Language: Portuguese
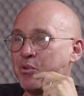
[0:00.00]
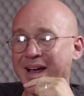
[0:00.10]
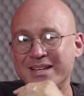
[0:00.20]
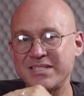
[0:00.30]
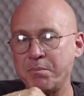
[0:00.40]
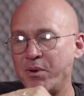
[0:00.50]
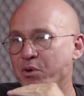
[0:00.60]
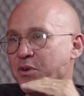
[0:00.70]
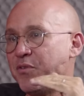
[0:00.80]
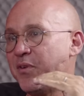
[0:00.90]
O cara sempre é
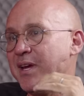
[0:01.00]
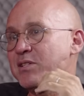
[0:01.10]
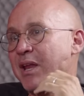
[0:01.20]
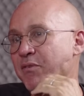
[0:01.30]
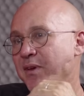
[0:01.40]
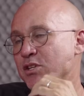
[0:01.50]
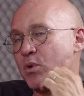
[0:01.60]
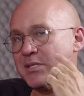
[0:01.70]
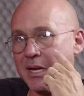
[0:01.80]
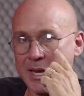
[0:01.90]
onde fez, ele fez com
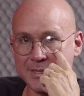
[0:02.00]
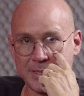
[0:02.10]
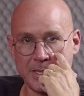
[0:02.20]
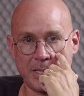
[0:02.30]
excelência